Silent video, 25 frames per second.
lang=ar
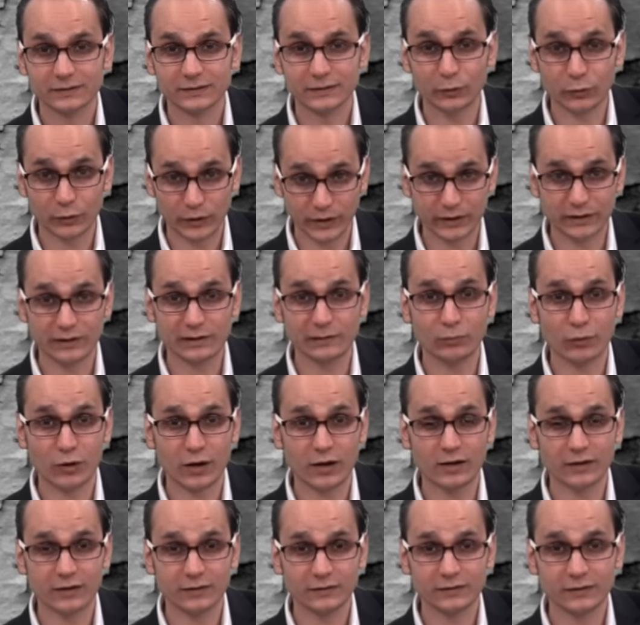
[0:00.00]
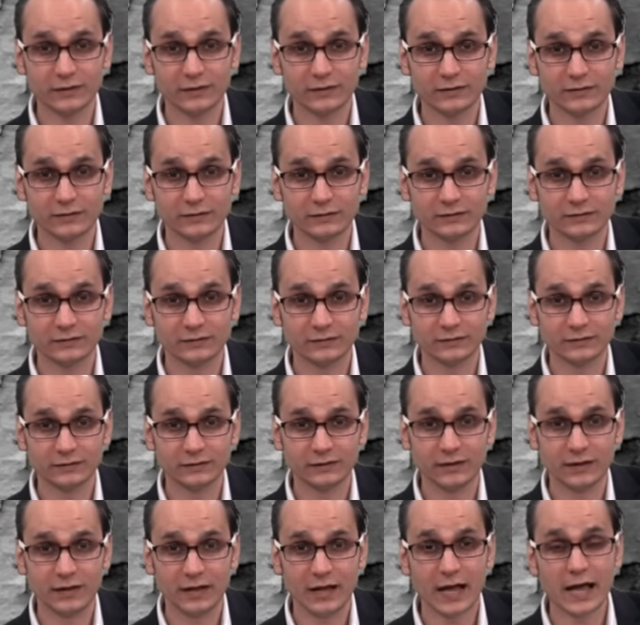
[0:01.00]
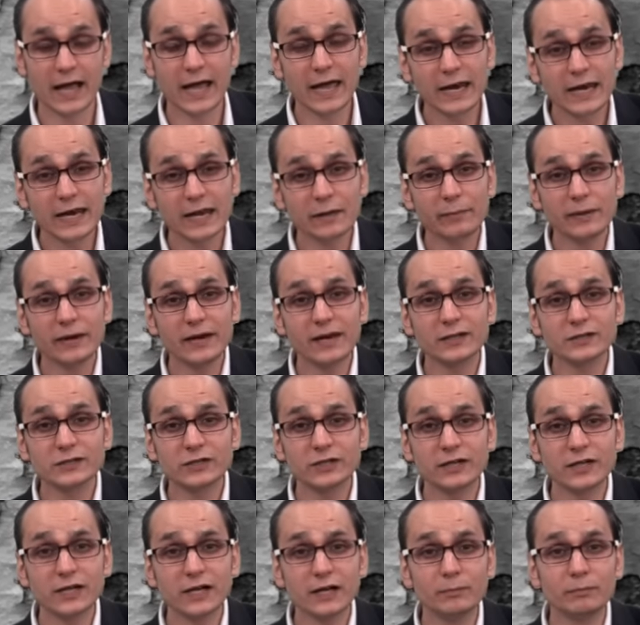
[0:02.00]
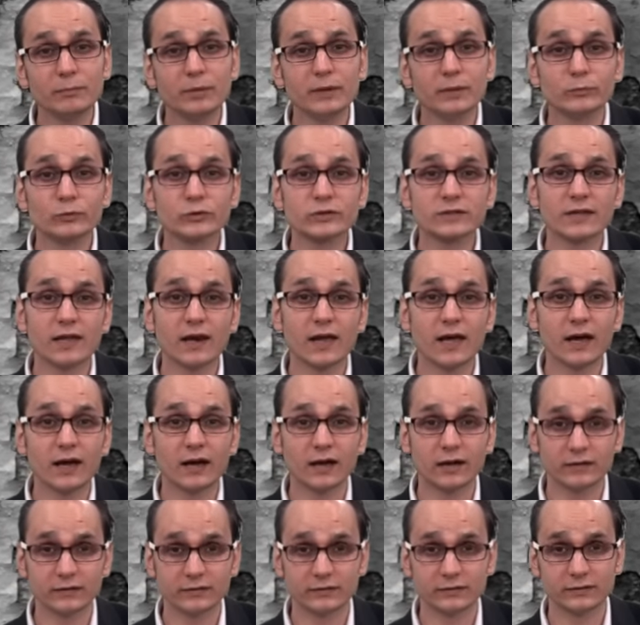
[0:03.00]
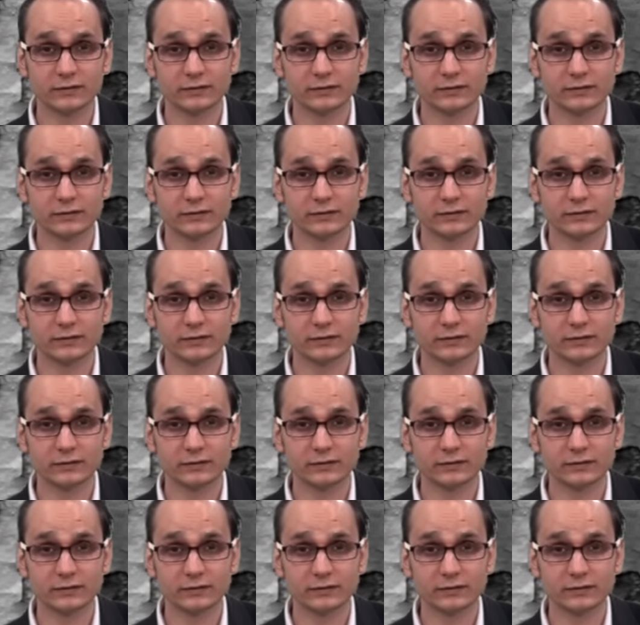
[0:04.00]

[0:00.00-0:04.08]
توحيد المعارضة هلا بلش اللعب بالمصطلحات